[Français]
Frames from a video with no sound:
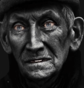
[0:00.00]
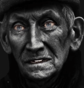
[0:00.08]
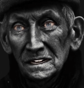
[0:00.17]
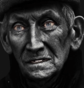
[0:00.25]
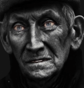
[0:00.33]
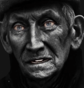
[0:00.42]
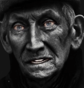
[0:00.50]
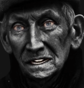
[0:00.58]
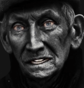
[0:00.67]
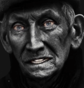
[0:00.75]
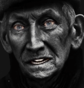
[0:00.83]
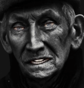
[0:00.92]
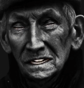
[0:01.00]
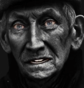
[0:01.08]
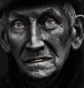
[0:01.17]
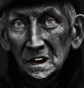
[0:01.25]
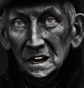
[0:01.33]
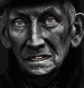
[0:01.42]
d'un processus
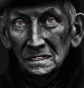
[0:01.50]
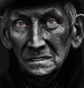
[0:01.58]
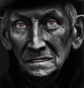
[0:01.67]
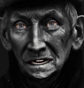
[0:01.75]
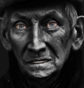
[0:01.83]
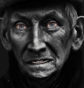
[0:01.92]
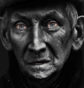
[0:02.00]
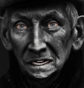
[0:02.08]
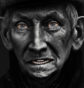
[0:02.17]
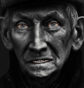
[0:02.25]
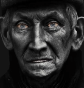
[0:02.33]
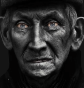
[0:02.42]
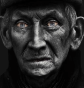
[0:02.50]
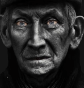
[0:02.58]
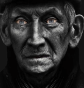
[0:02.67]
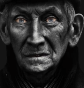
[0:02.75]
allant vers plus d'égalité.